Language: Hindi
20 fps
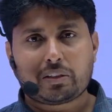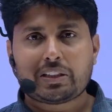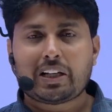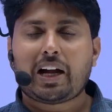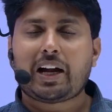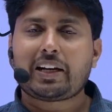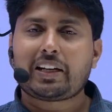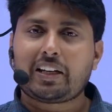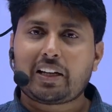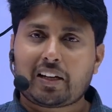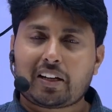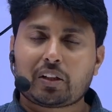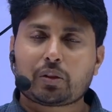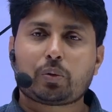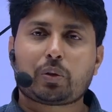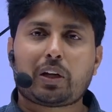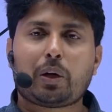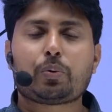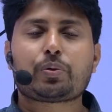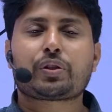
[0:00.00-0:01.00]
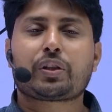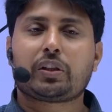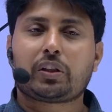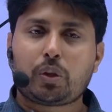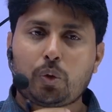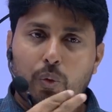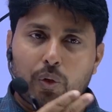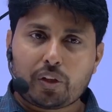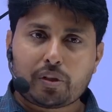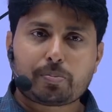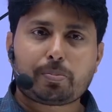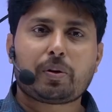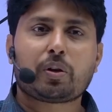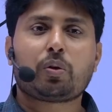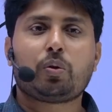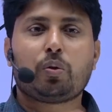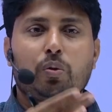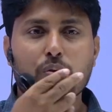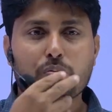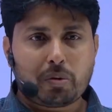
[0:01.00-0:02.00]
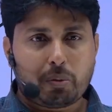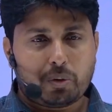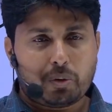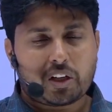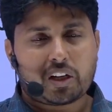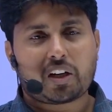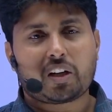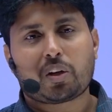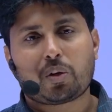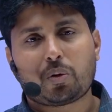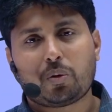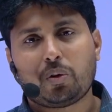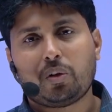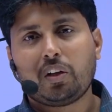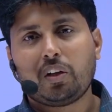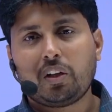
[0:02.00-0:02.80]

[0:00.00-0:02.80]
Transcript: जहाँ दिक्कत हो रहा है उसके थ्योरीज पढ़ो उस पर वर्क करो